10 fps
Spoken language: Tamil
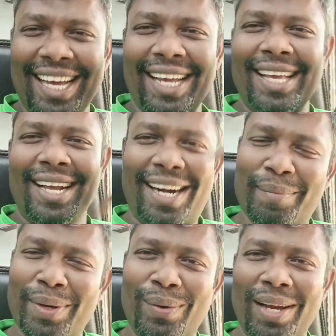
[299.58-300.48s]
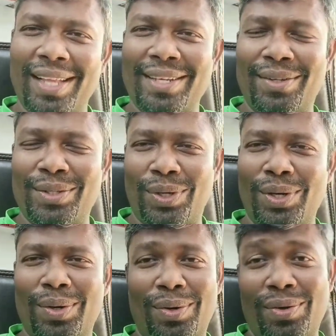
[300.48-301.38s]
நான் என் கடமை உங்கள் எல்லாத்துக்கும் வந்து
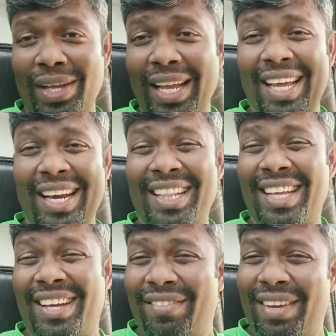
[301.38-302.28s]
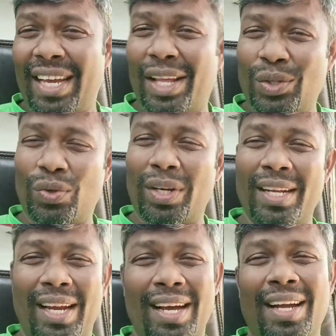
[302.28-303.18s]
சொல்லிக் கொடுக்கணும் இங்கேருந்து என் வேலையும்
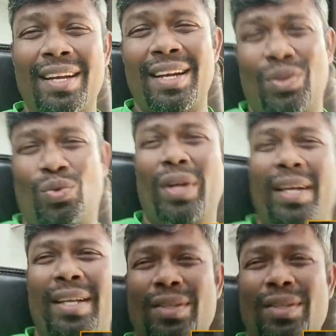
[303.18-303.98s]
ஜோலியும் அழகாக நல்லா தூங்கிட்டு